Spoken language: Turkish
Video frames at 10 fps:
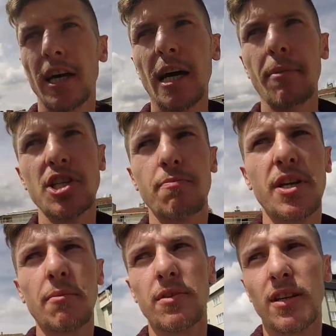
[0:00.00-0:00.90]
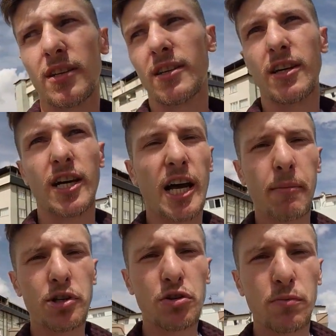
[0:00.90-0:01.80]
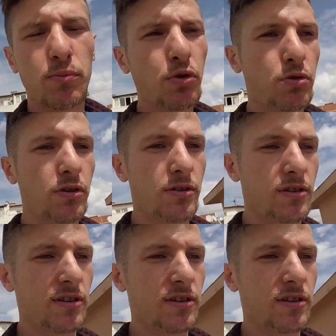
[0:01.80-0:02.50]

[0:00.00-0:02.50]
Amacı primdi. Amacı buydu.